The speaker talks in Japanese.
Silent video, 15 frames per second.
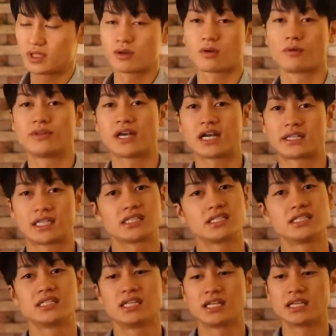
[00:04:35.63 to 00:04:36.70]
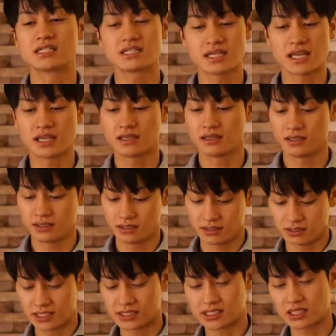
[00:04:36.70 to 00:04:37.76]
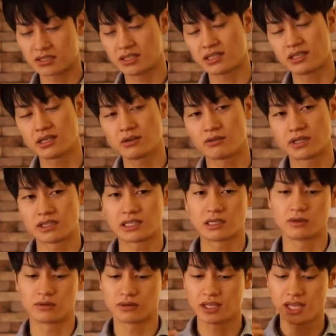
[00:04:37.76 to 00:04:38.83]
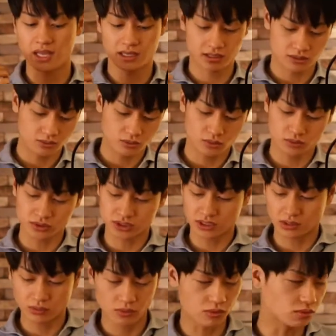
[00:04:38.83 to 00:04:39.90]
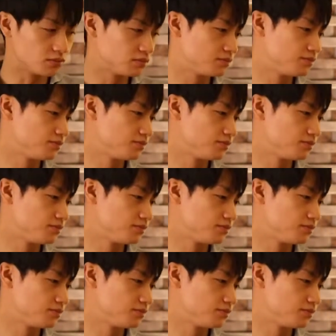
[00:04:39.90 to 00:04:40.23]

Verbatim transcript: こんな形でですね脱着ができるようになっているのでこちらを